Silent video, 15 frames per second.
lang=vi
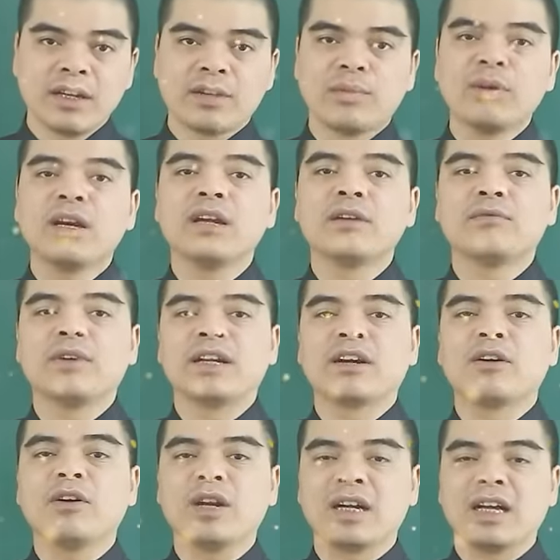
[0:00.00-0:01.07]
cũng cần phải được
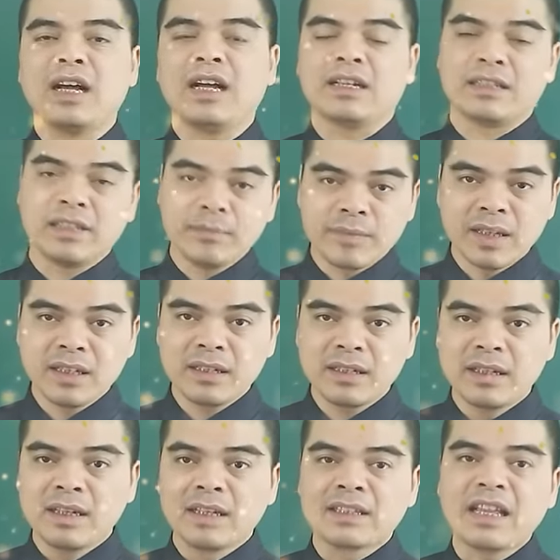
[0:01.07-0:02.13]
gọn gàng tươm tất
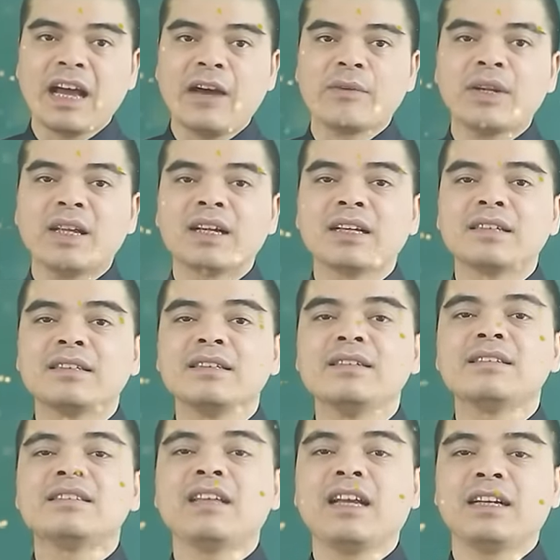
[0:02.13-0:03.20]
tạo nên cái
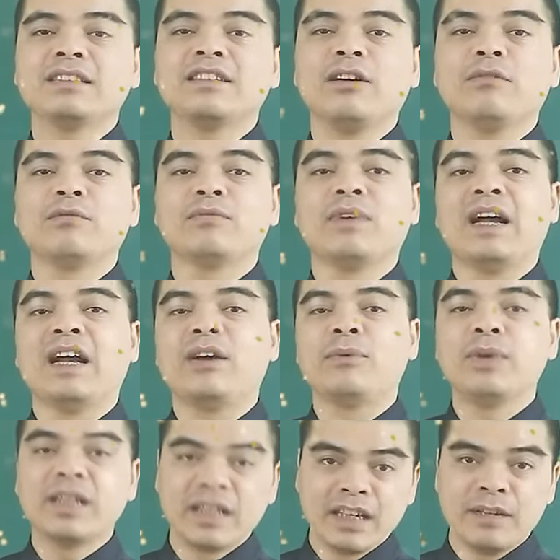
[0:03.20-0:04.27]
sự trang trọng và
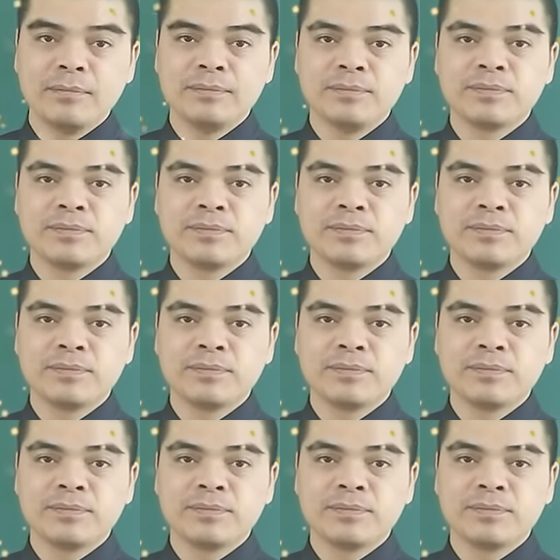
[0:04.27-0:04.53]
uy nghiêm